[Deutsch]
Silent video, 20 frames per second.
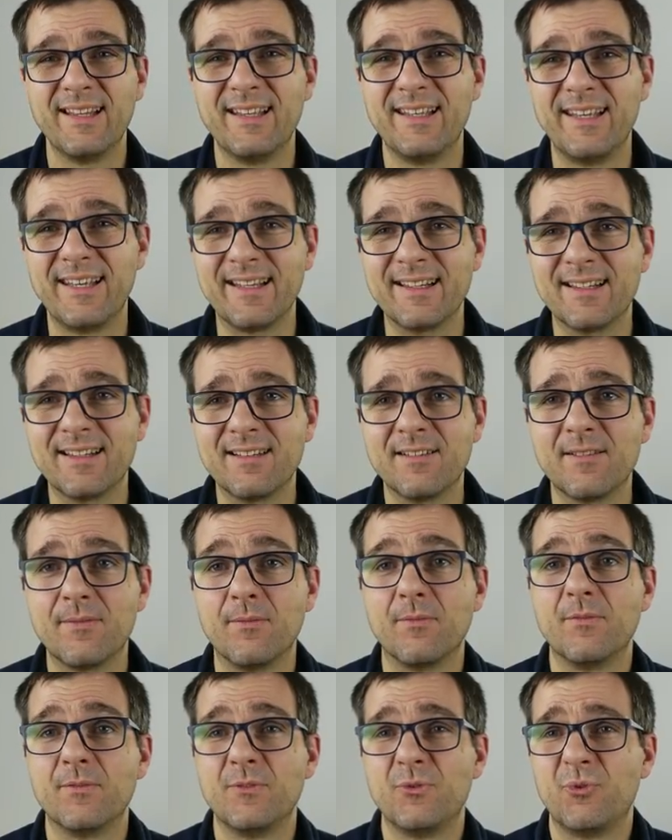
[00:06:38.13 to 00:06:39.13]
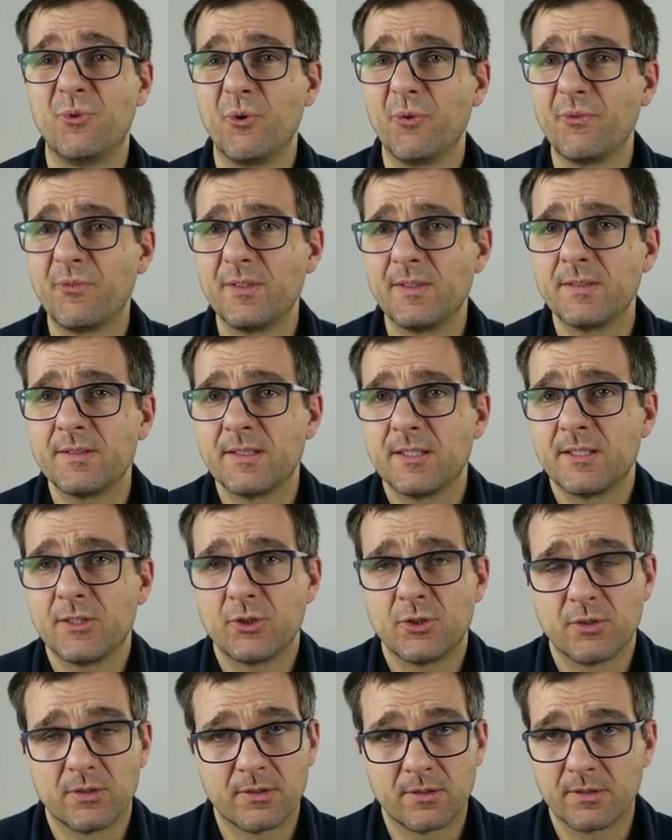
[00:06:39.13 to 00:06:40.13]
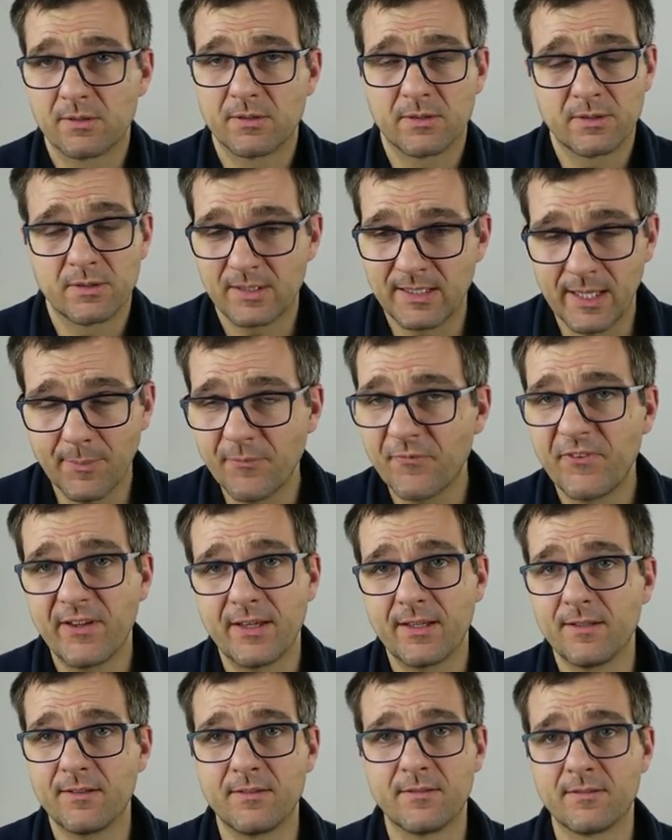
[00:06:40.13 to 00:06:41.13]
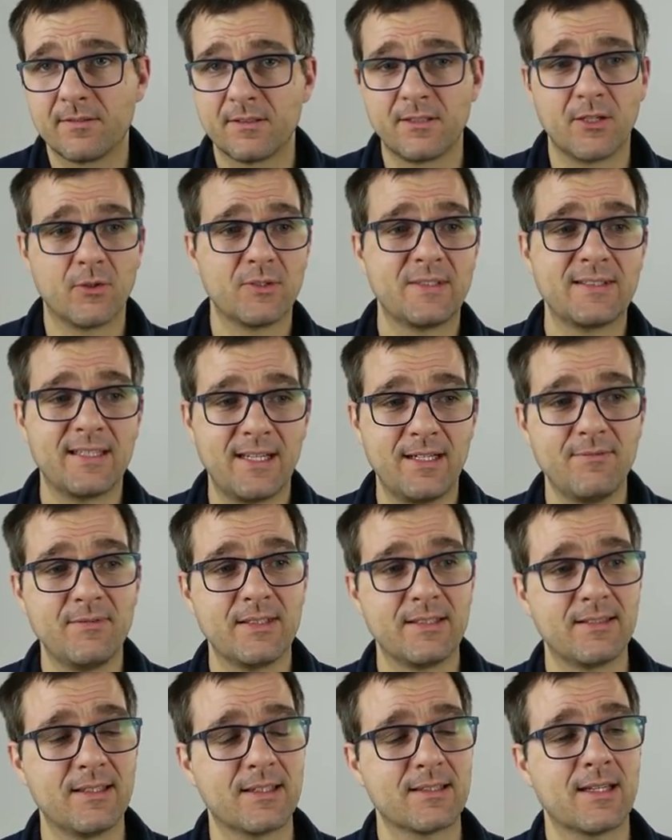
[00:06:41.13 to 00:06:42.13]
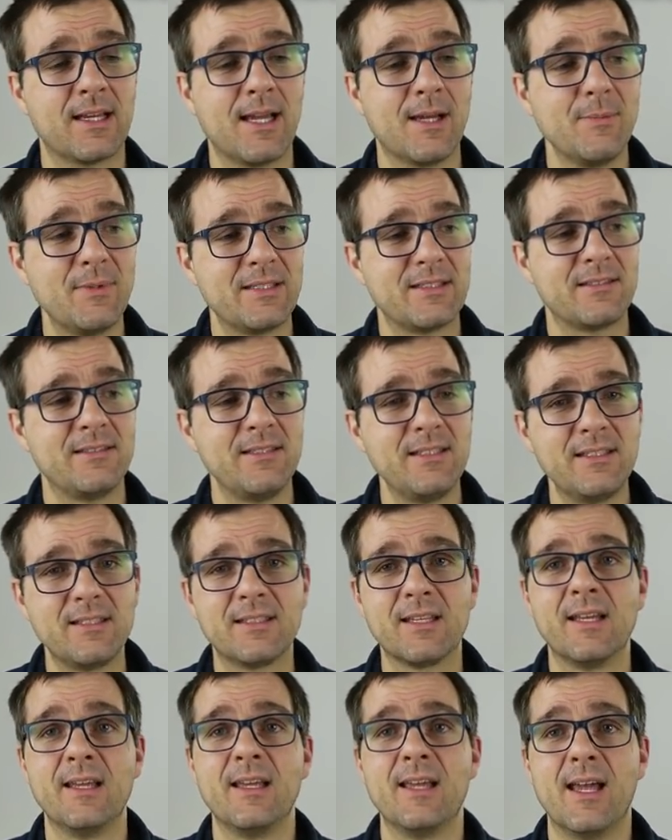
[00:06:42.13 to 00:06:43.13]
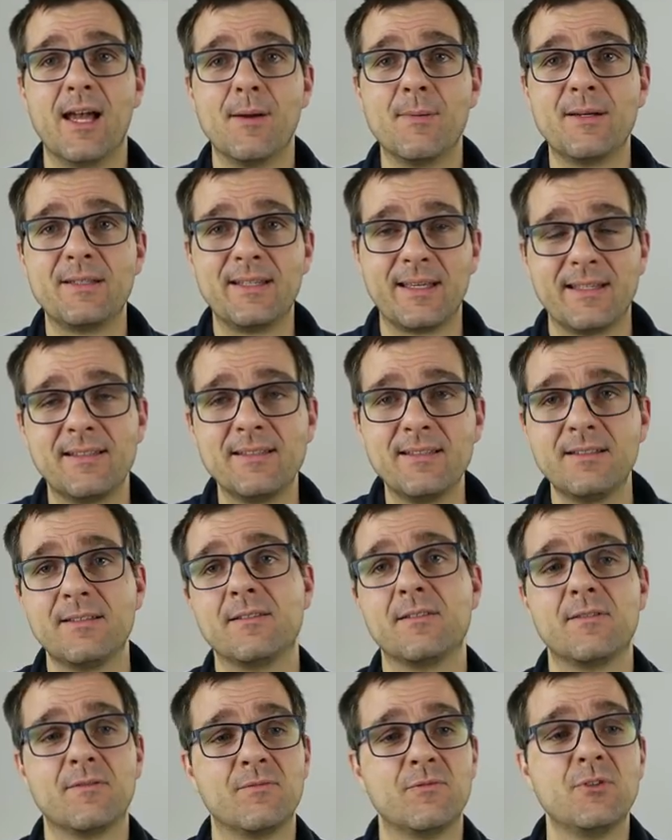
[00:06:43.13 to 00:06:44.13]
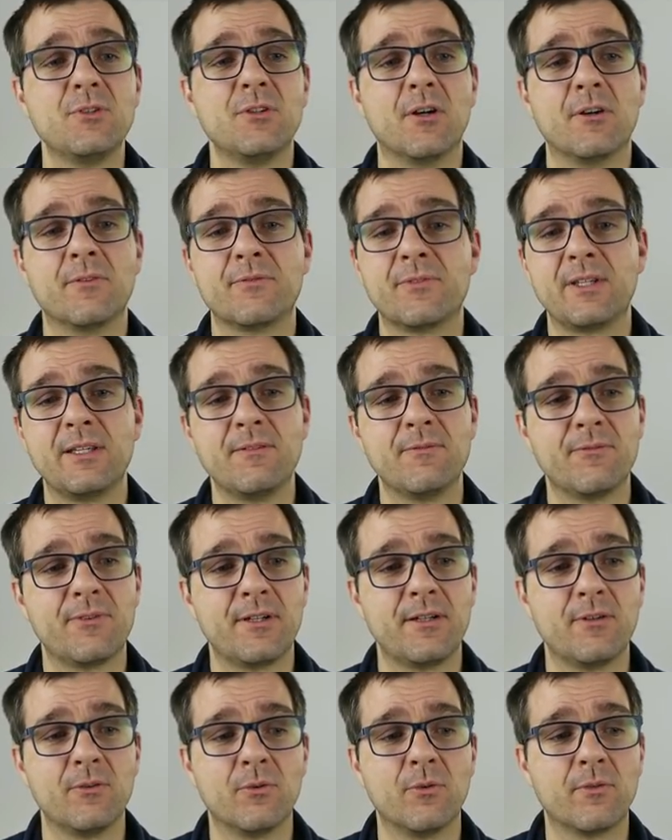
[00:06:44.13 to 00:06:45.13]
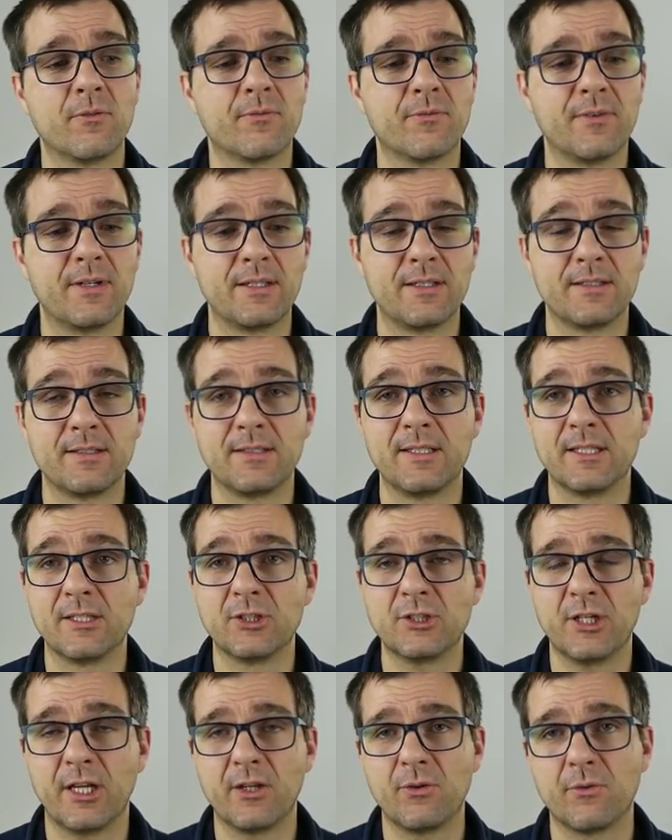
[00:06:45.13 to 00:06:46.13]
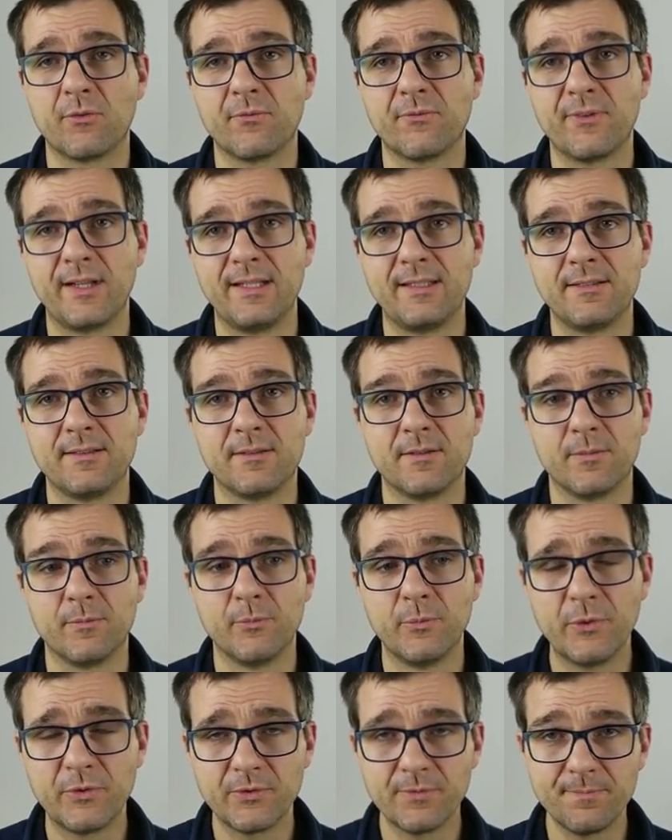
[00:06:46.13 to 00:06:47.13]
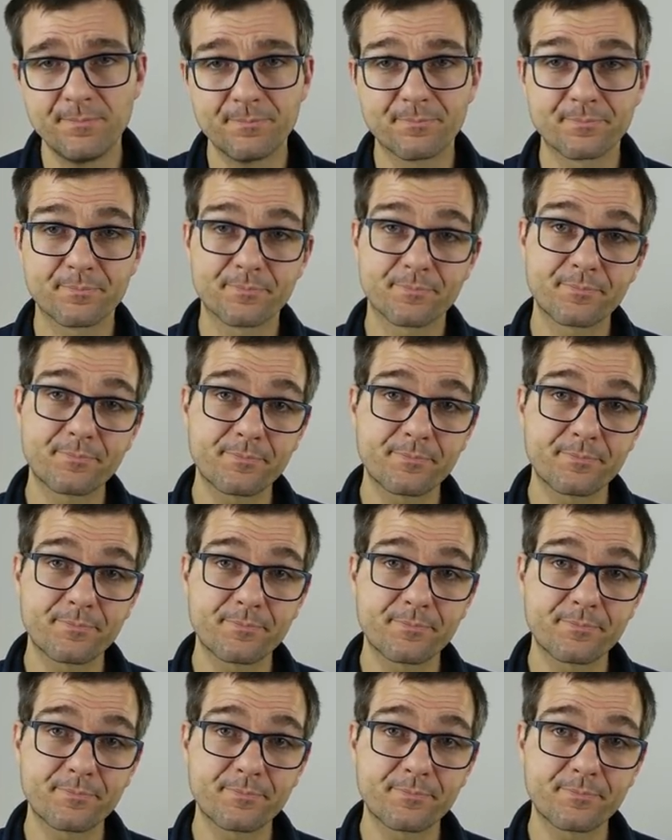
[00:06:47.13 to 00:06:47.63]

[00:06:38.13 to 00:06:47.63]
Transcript: Länger dürfte es dann knapp werden. Genaue Zahlen, wie gesagt, habe ich nicht. Aber dann wird auf jeden Fall irgendwann die Entscheidung fallen müssen.